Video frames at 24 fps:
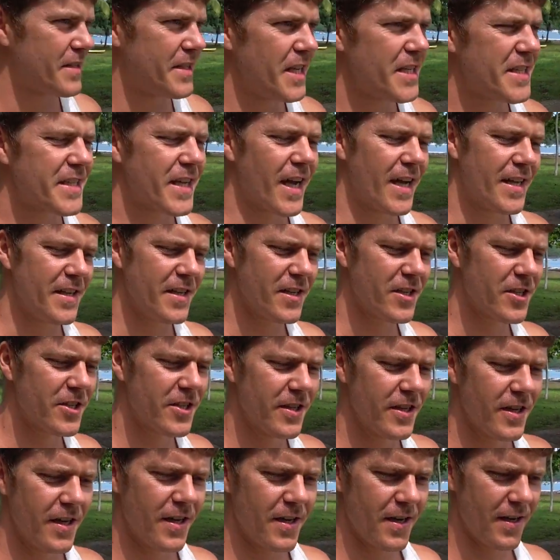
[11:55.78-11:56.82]
Здесь,
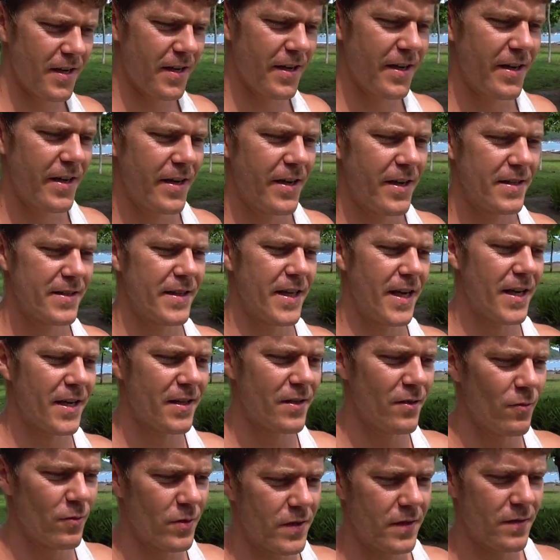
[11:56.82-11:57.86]
конечно,
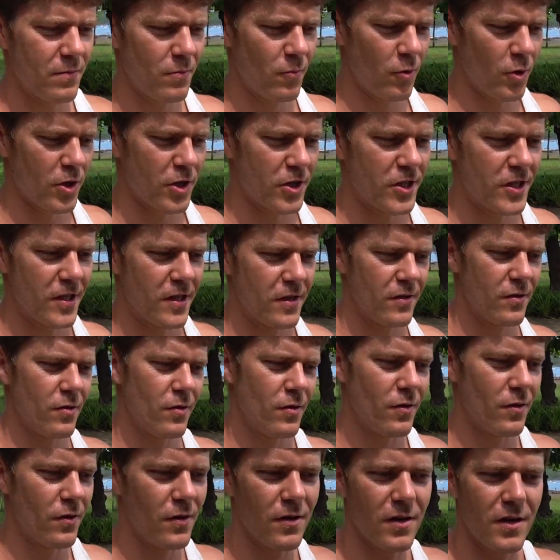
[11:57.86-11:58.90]
отдохнуть можно,
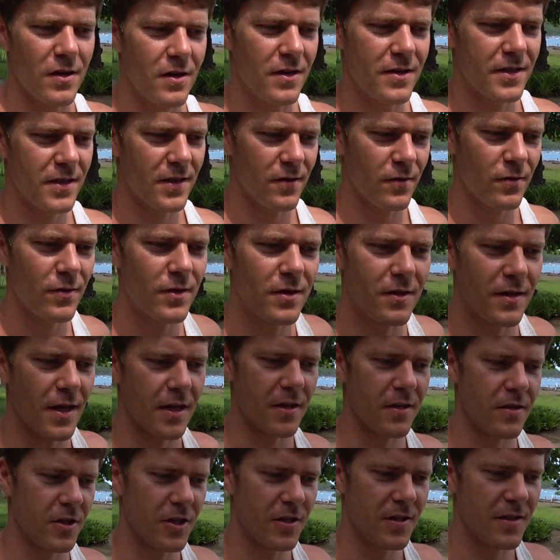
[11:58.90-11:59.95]
но это вот
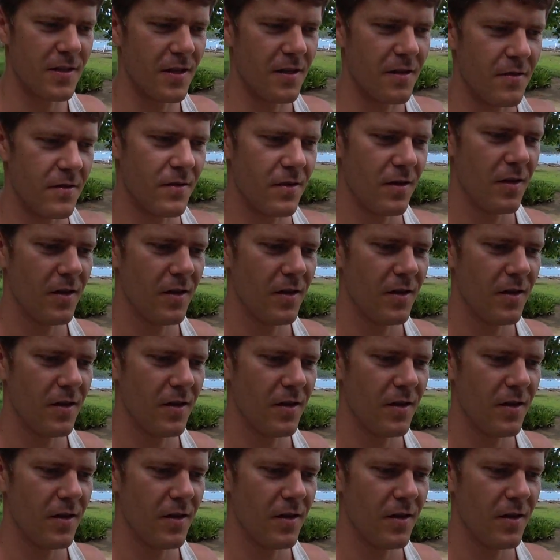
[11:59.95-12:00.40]
так, чисто